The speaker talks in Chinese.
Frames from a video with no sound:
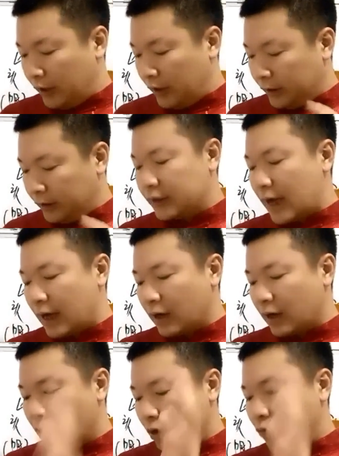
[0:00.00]
第三
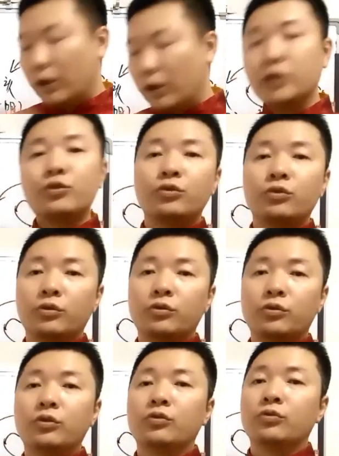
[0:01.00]
文曲
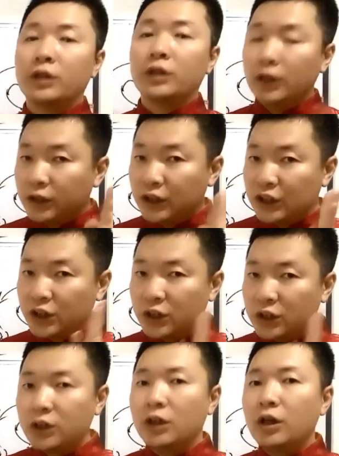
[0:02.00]
去水，第
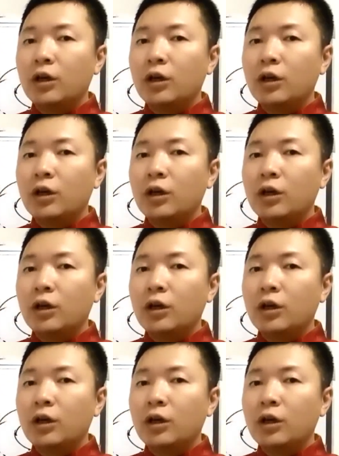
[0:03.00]
四